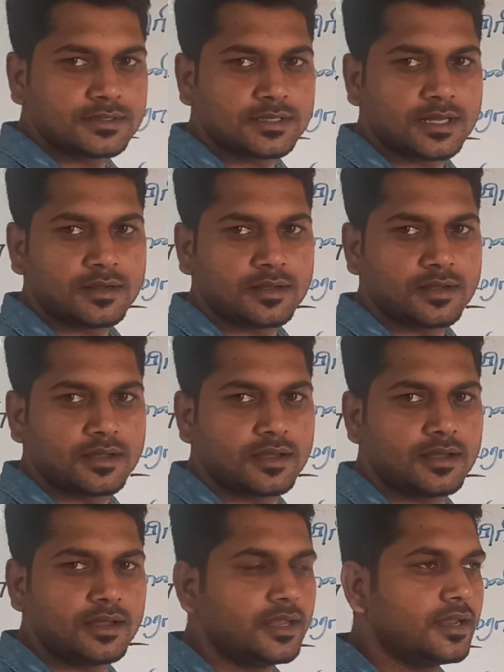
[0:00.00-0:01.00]
சார்
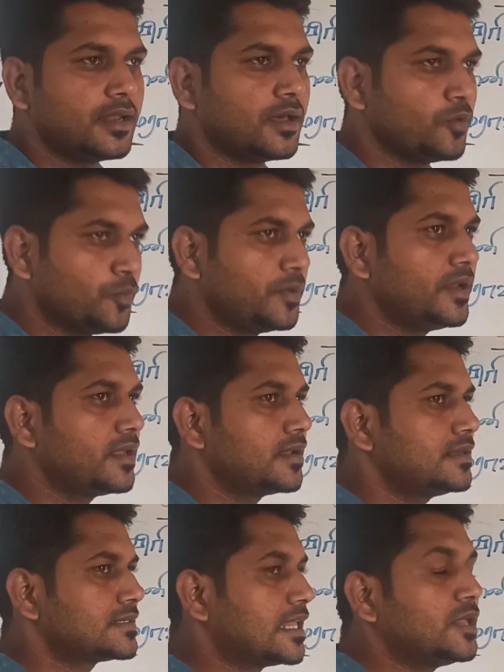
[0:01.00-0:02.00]
ஆ இல்லை இல்லை உப்பு நீர்
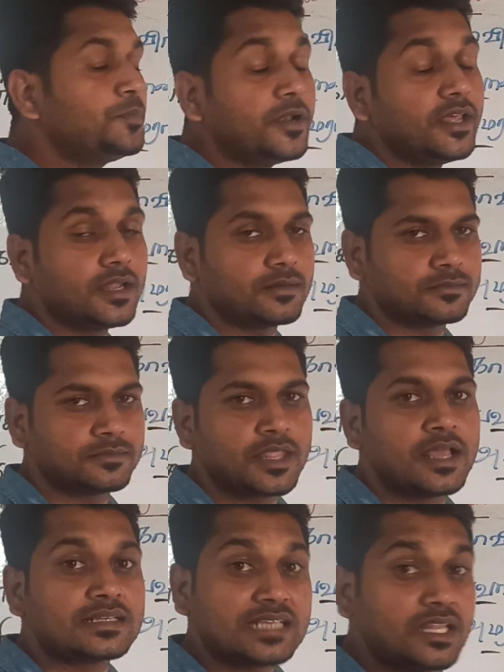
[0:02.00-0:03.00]
சதுப்பு நீளம்
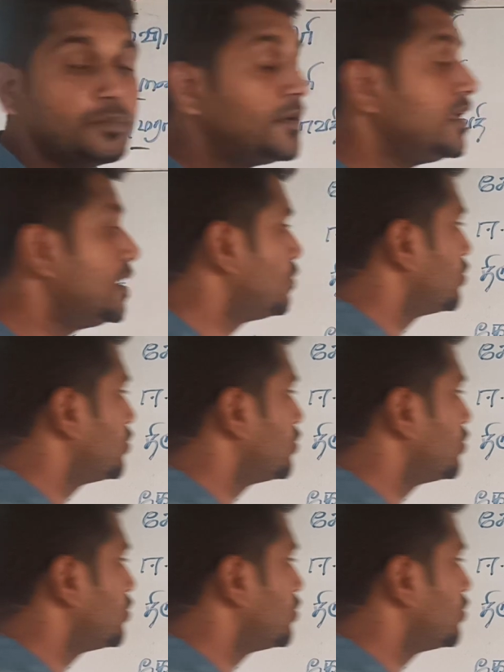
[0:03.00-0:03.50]
சதுப்பு நீள